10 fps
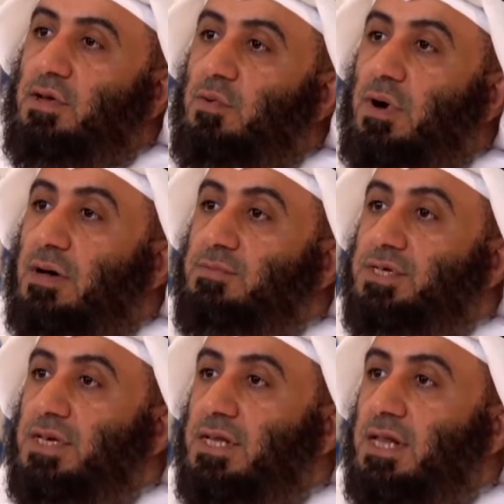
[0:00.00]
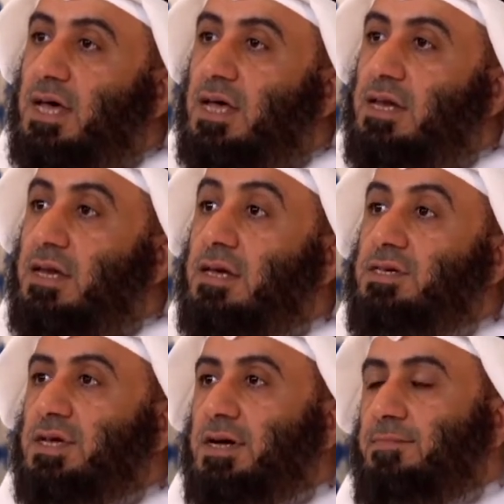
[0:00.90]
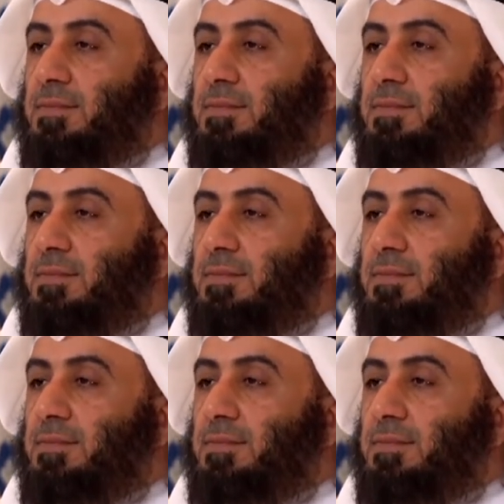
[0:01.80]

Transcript: وخمسين للهجره